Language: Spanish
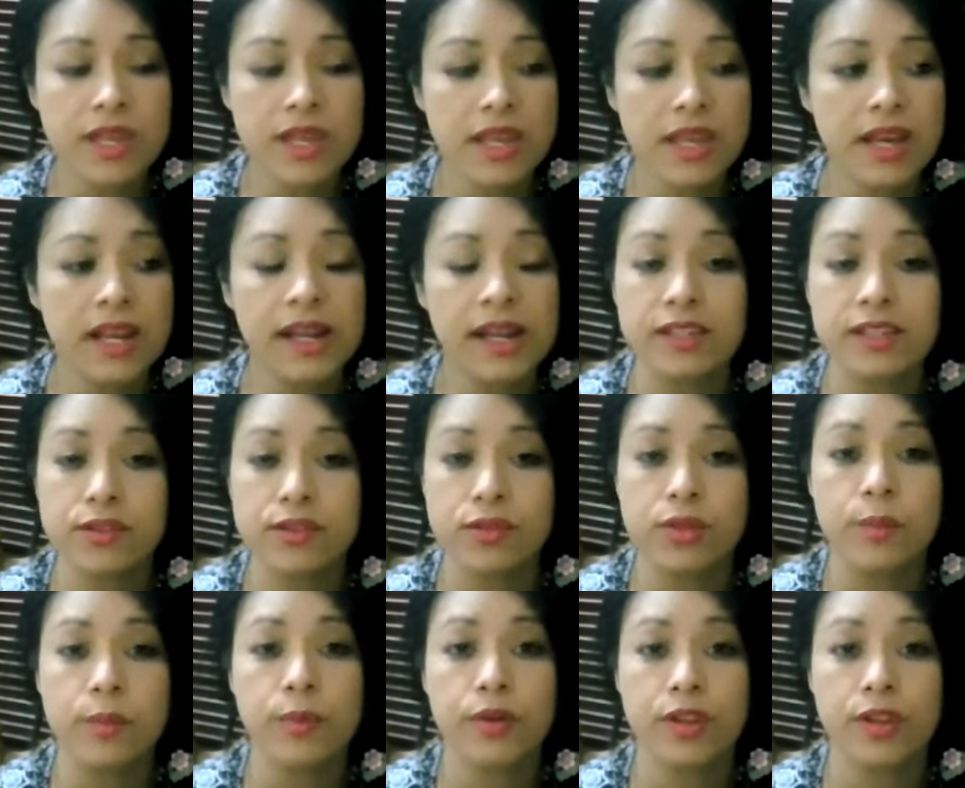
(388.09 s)
eh, la
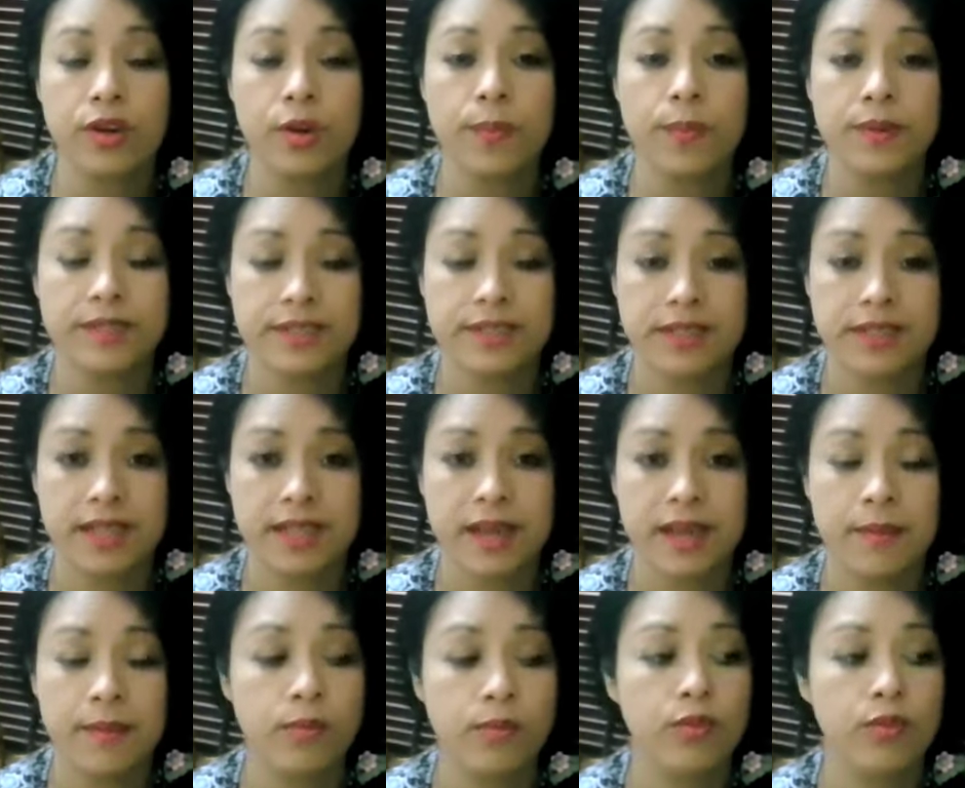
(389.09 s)
razón de por qué nos
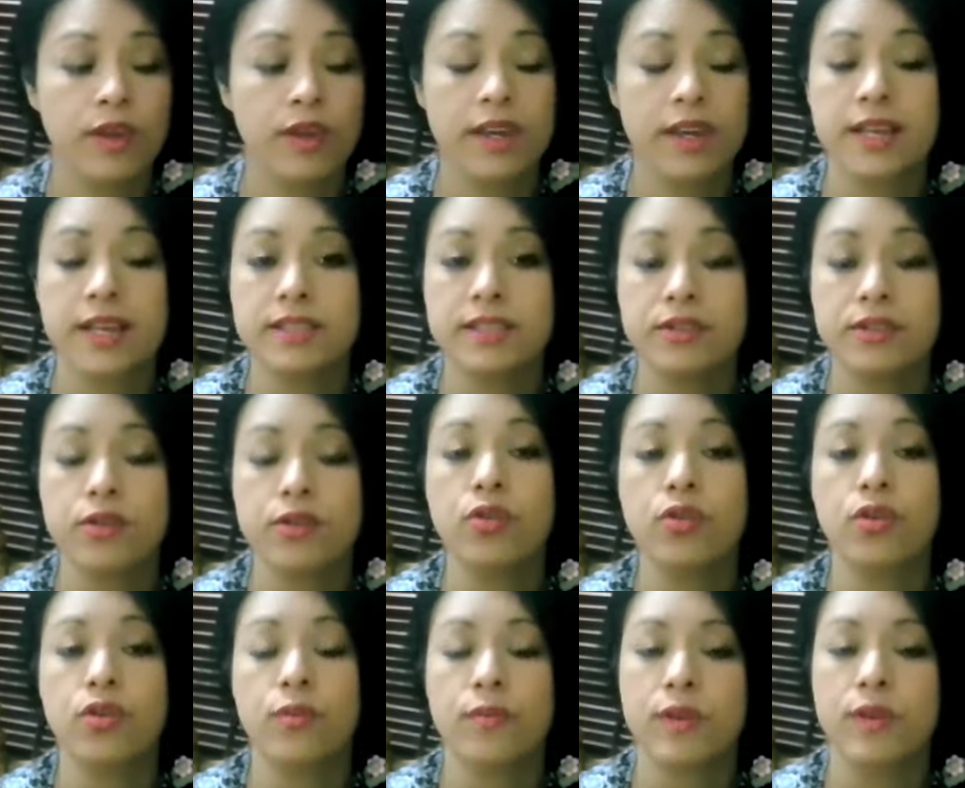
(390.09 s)
presentamos, muy agradecidos
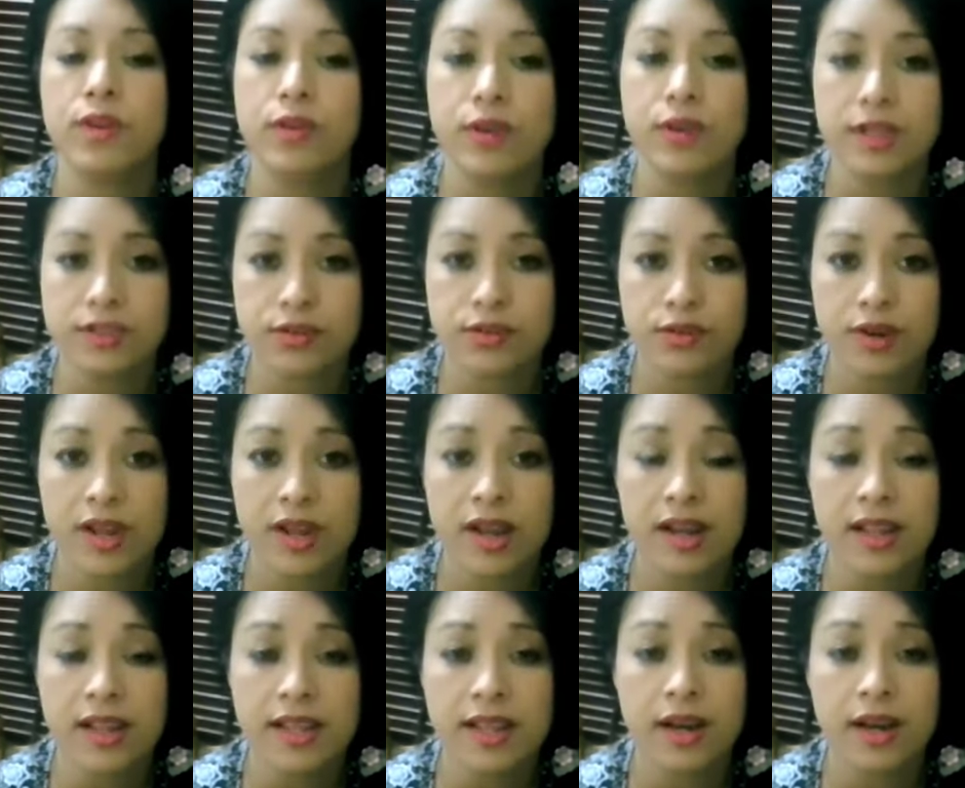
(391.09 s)
con los medios
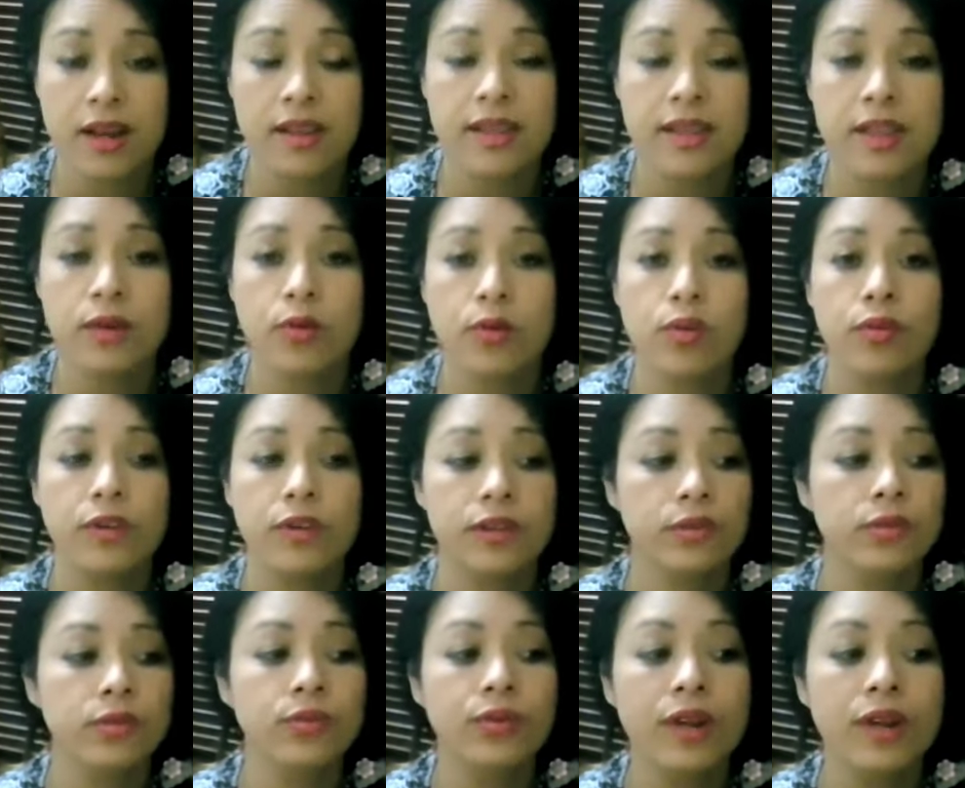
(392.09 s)
nacionales que le dieron
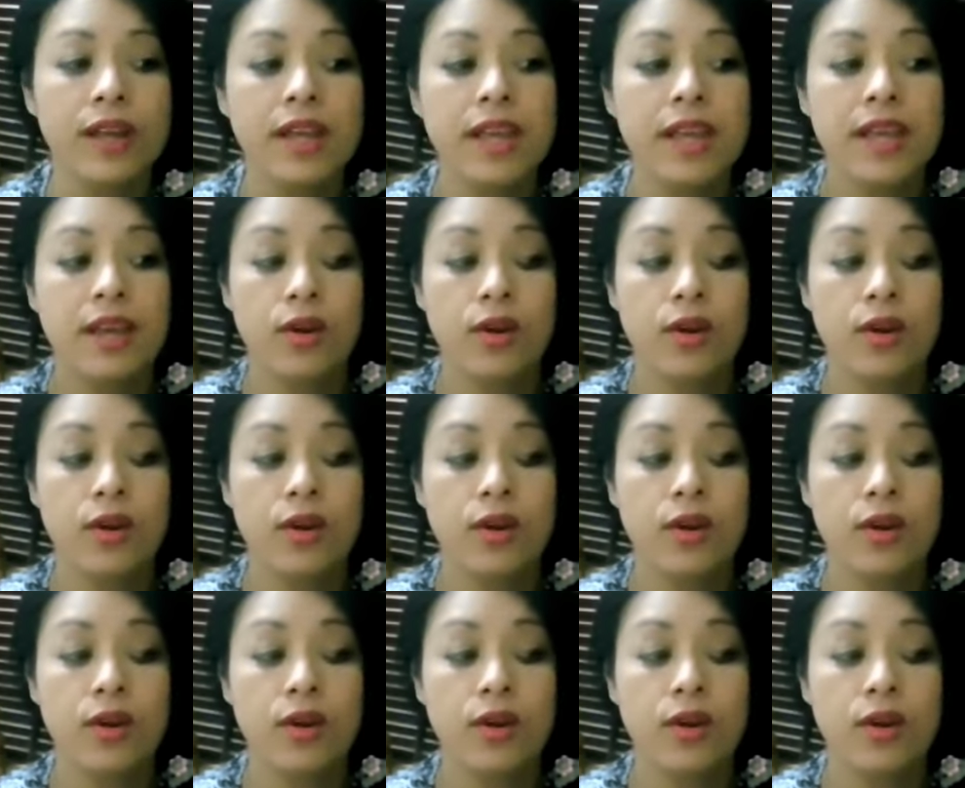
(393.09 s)
cobertura,